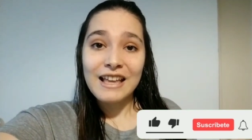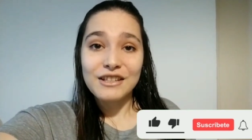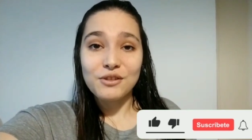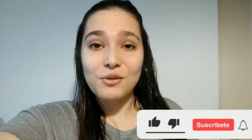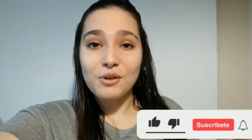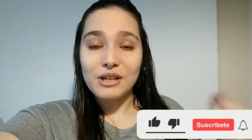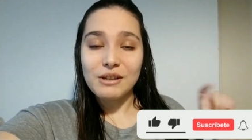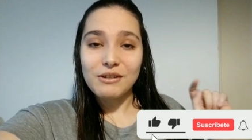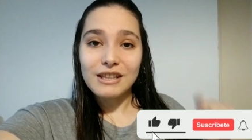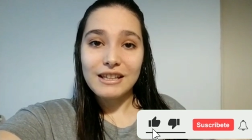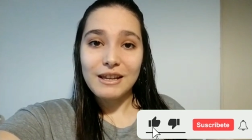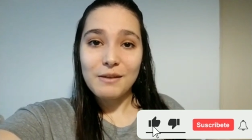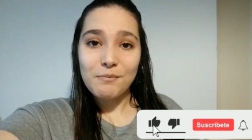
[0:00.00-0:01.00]

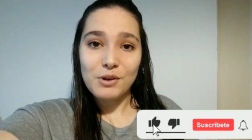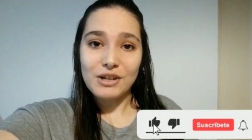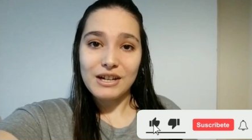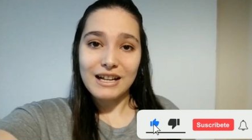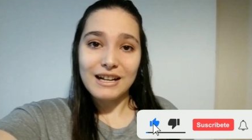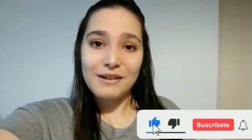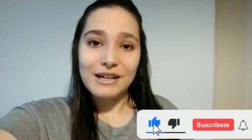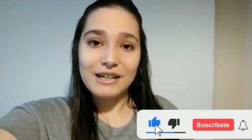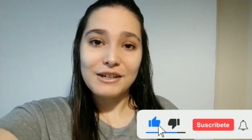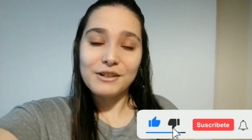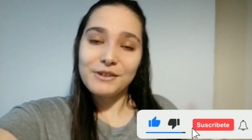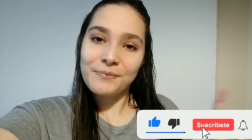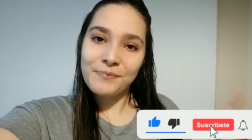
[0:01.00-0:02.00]
suscríbete por acá
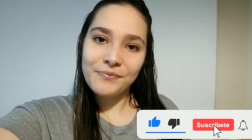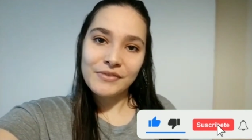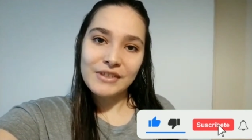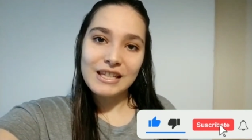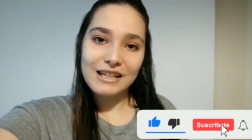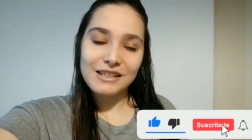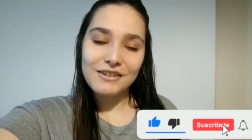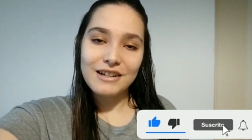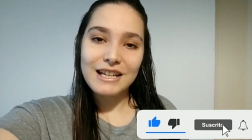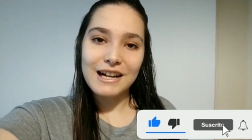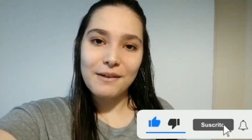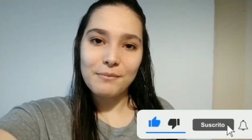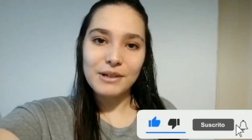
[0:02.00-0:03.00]
abajo y activa
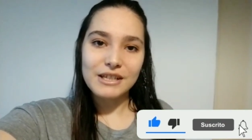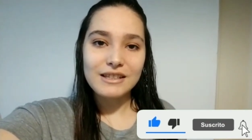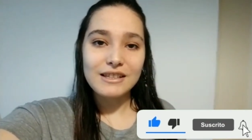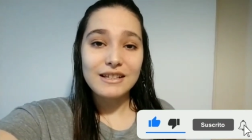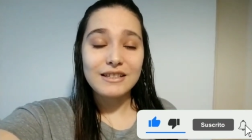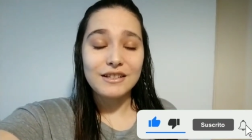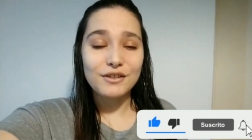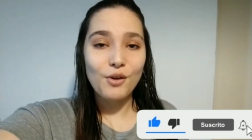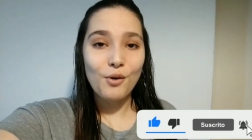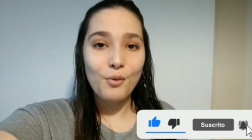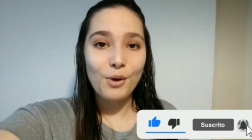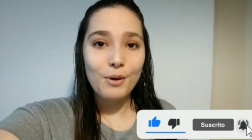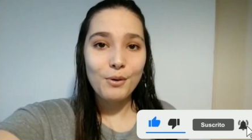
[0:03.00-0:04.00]
la campanita si
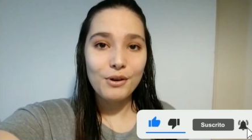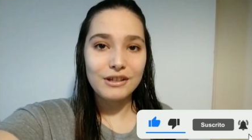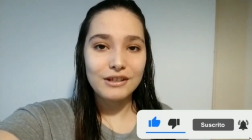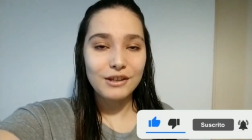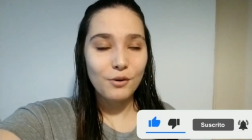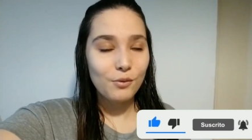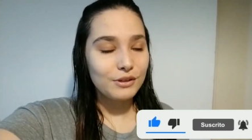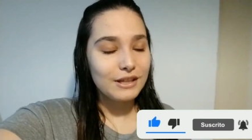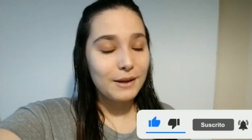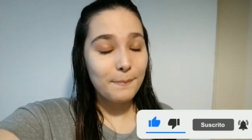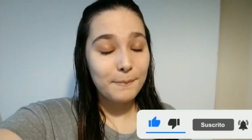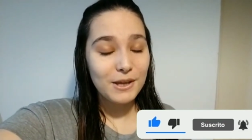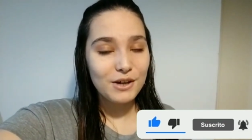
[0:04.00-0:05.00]
sos nuevo y te gusta
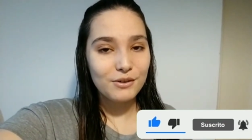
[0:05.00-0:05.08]
mi